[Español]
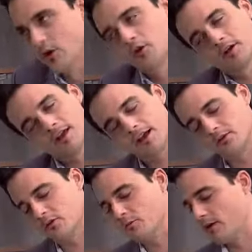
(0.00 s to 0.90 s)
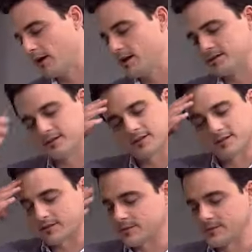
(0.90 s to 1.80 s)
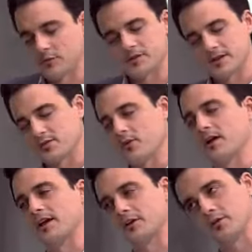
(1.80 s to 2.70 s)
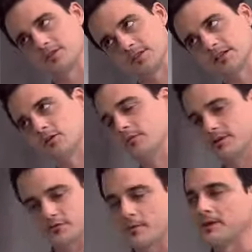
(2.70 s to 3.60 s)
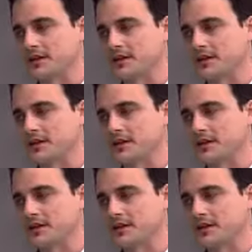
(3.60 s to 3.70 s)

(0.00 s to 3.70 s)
No, Ricardo, ¿cómo crees? No es eso lo que quiero decir, hombre, es una